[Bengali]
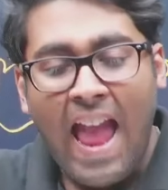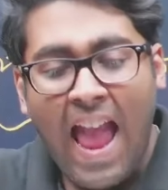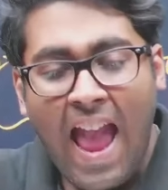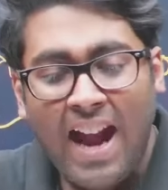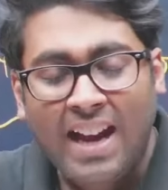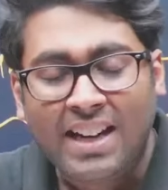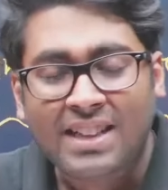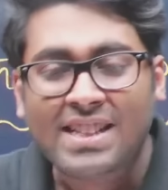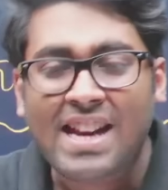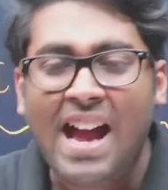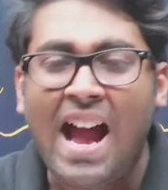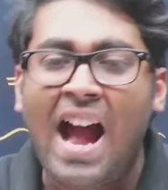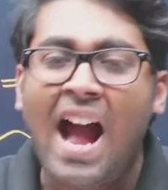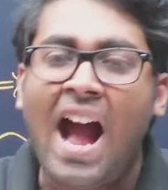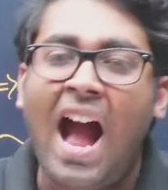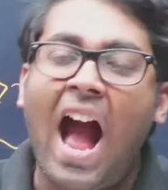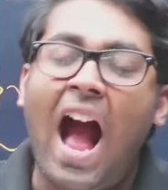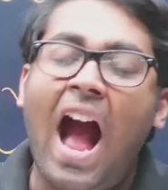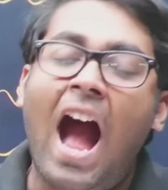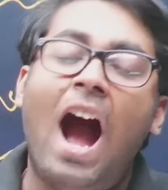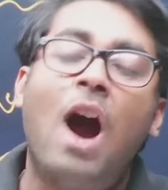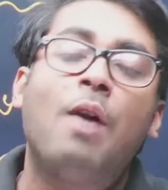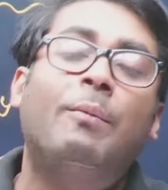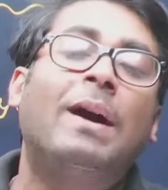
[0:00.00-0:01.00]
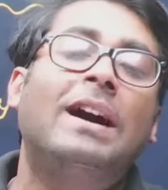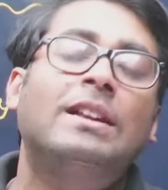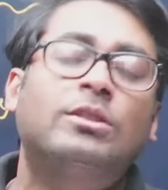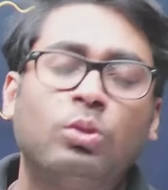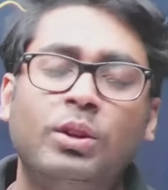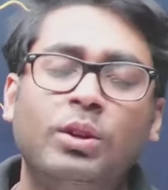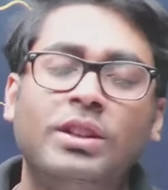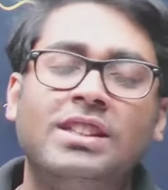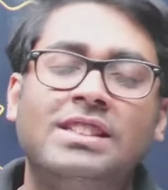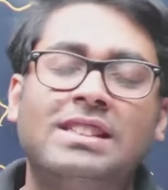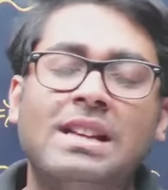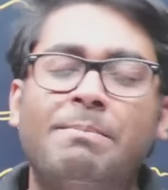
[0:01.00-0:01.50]
একটা হাওয়া
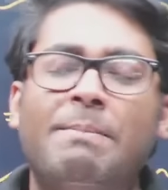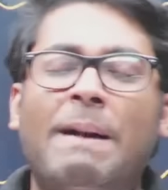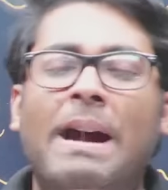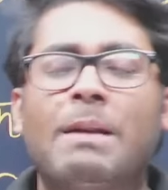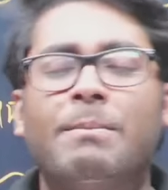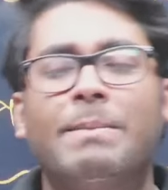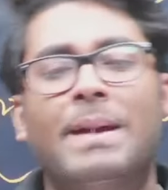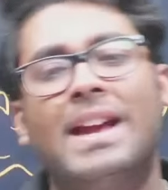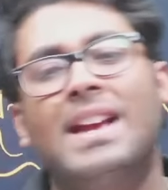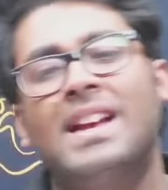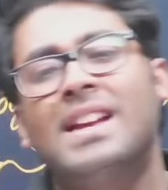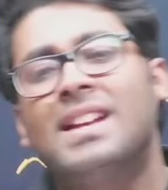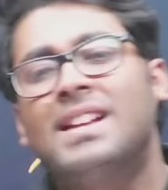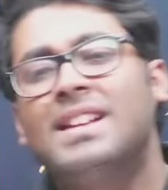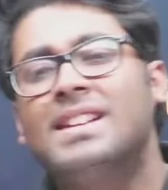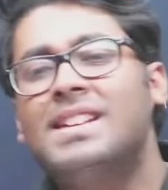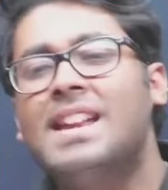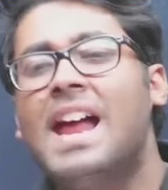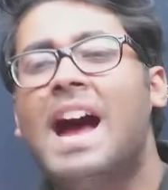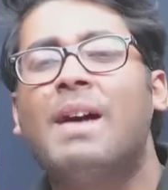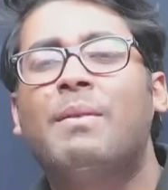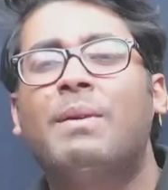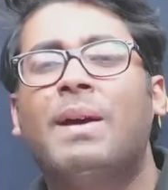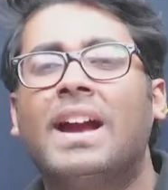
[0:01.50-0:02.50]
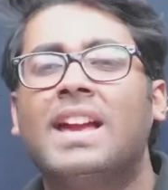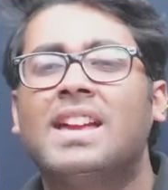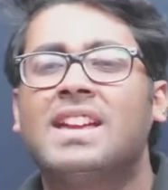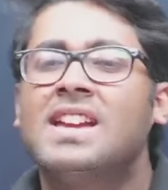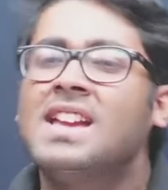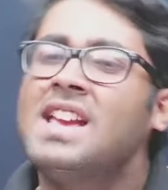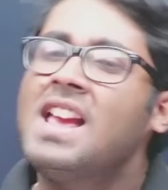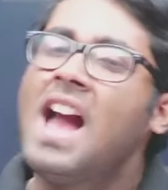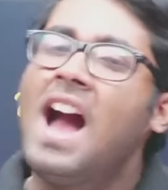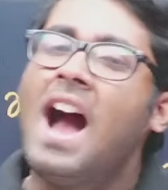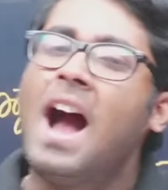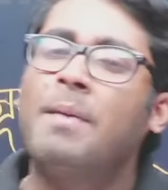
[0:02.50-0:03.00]
তুলে দিতে পারবে না ভাই
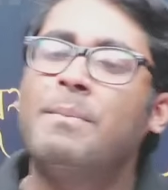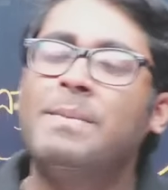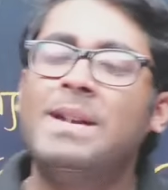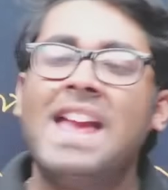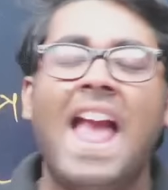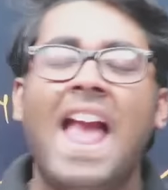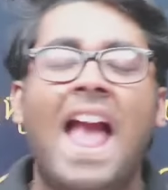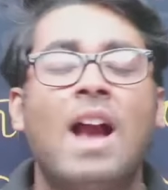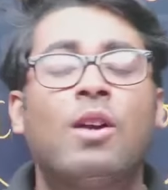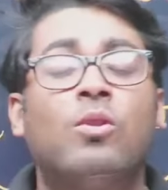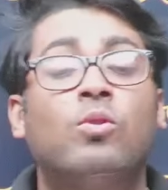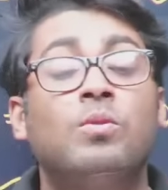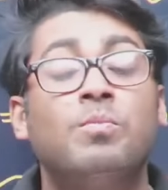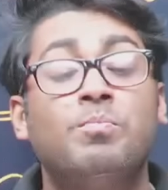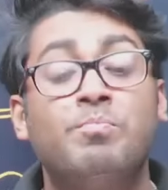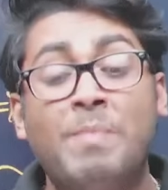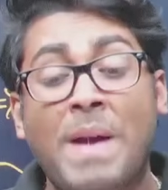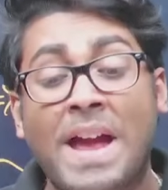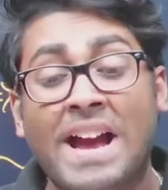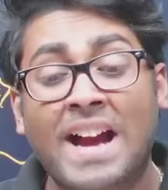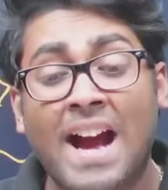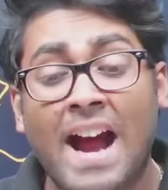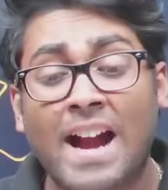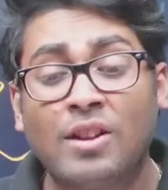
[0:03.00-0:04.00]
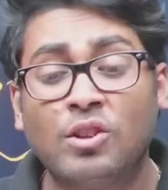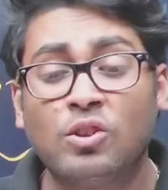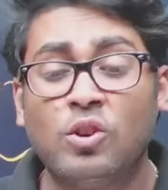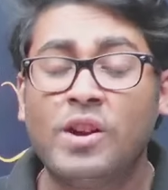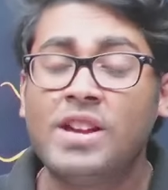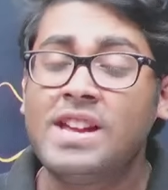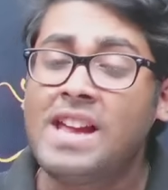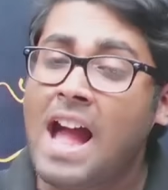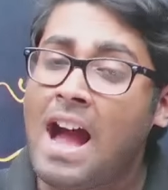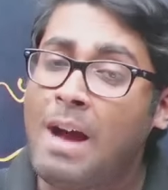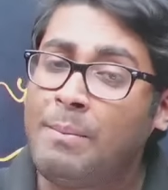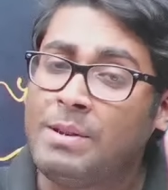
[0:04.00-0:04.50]
আমি এখন বেকার নই
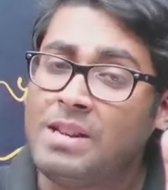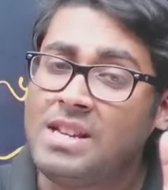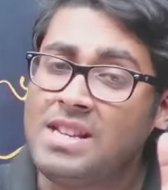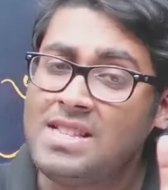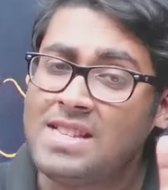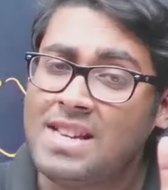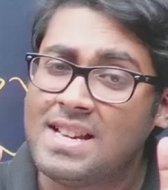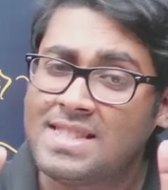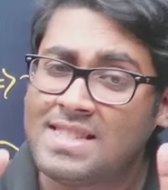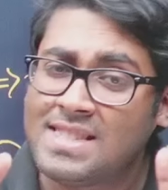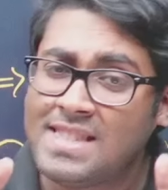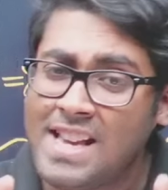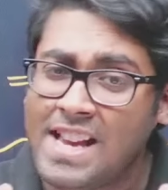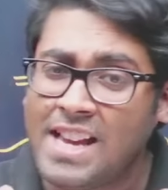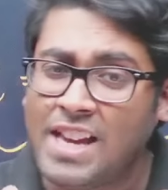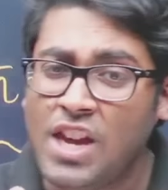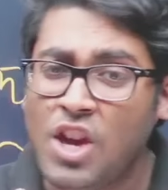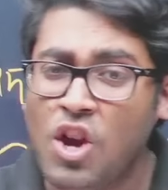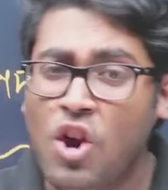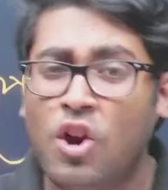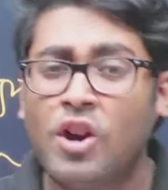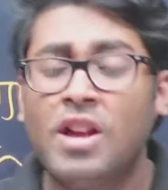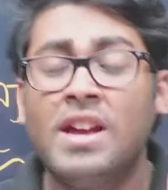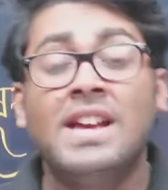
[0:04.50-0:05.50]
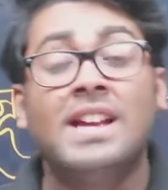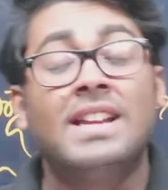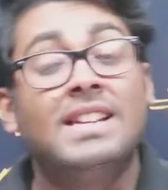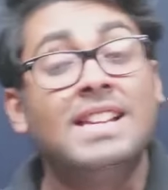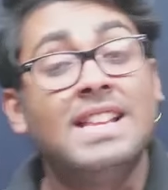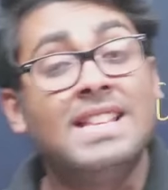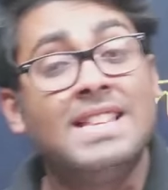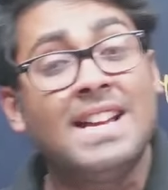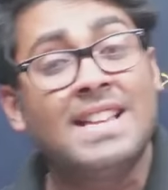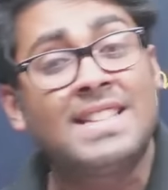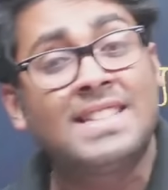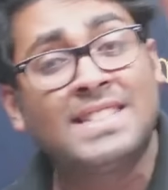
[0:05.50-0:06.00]
আমি নিজে সিকিওর
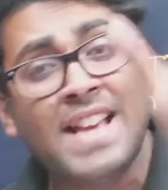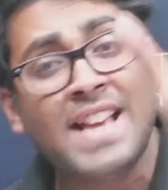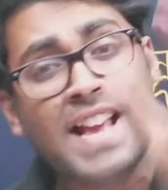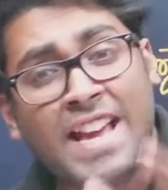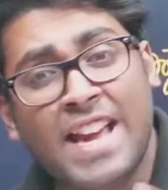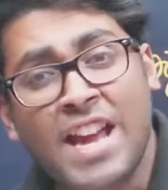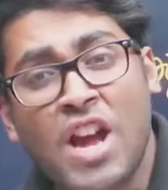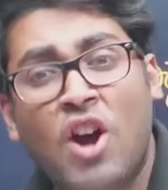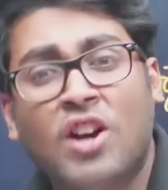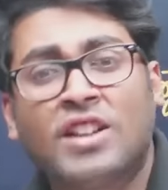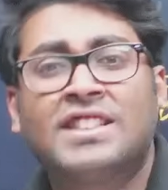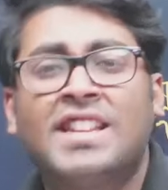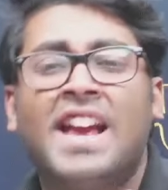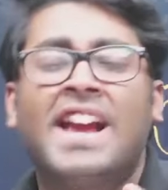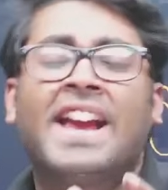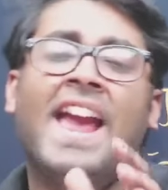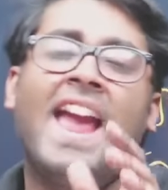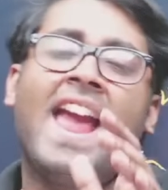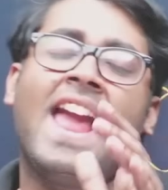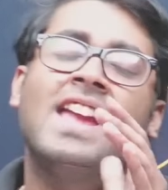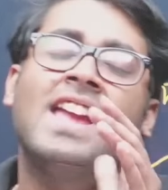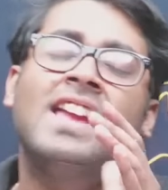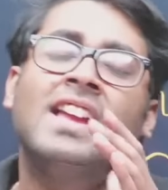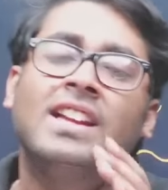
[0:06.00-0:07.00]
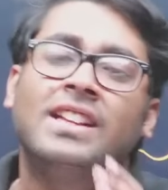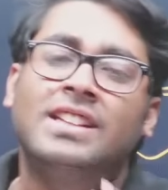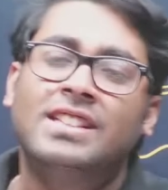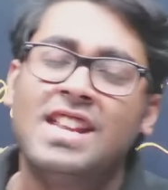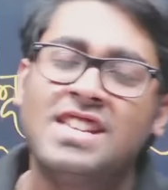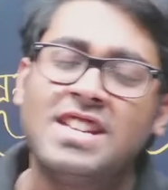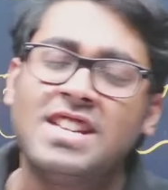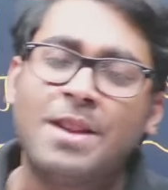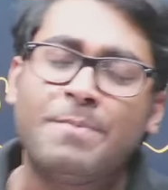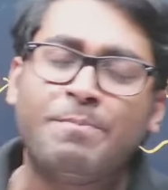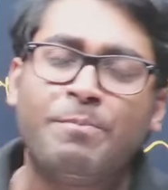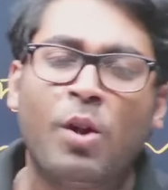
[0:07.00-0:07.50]
নিজে সিকিওর থেকে
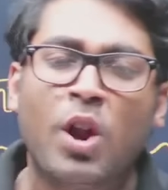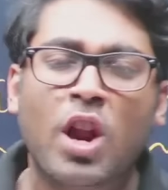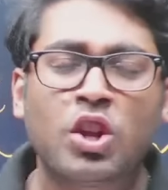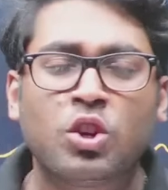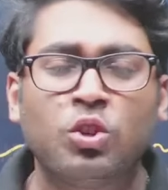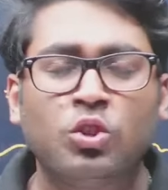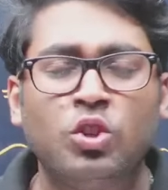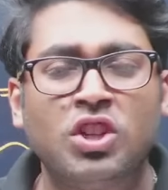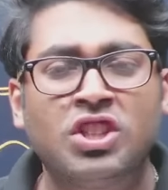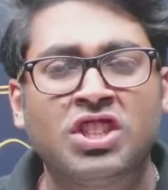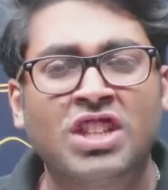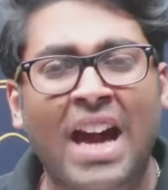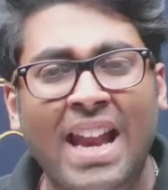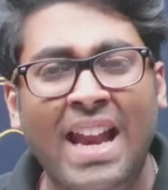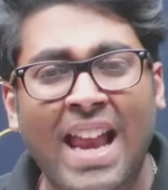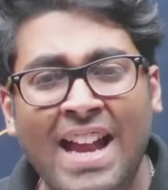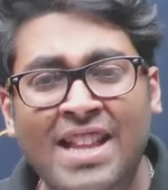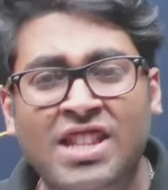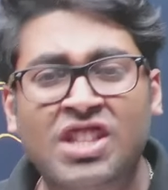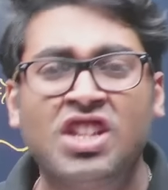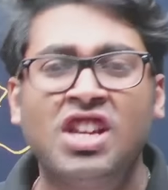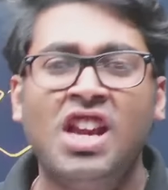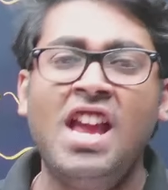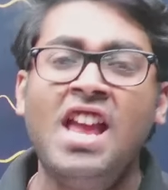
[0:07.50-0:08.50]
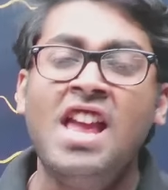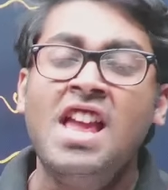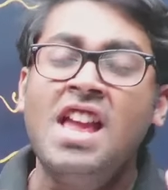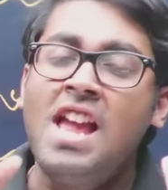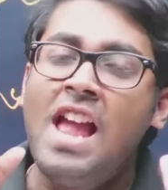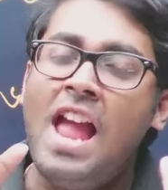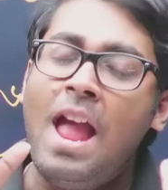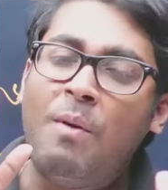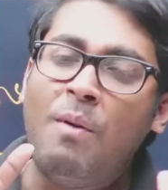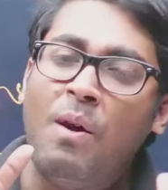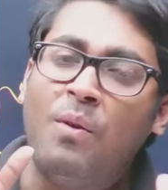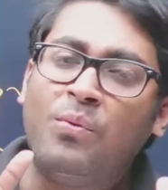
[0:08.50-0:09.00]
নিজের পড়াশোনা চালাচ্ছি
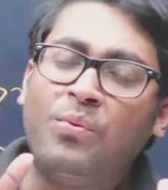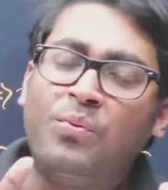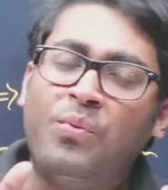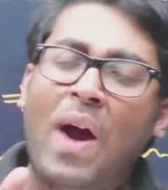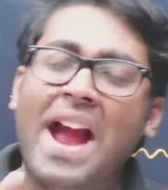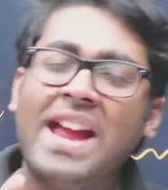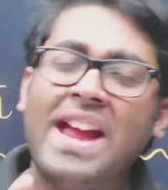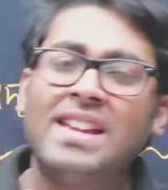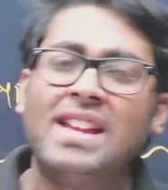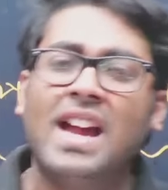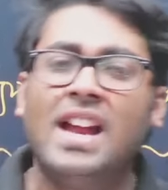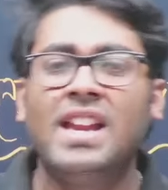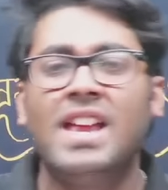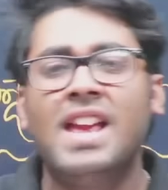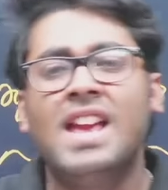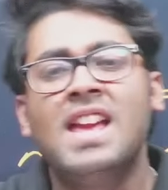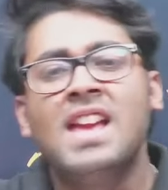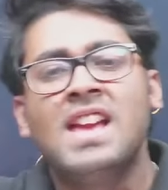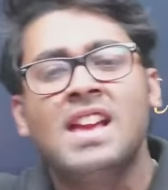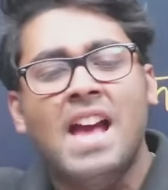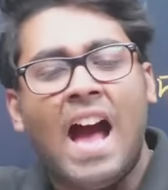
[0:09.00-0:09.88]
এবং ফাইনালি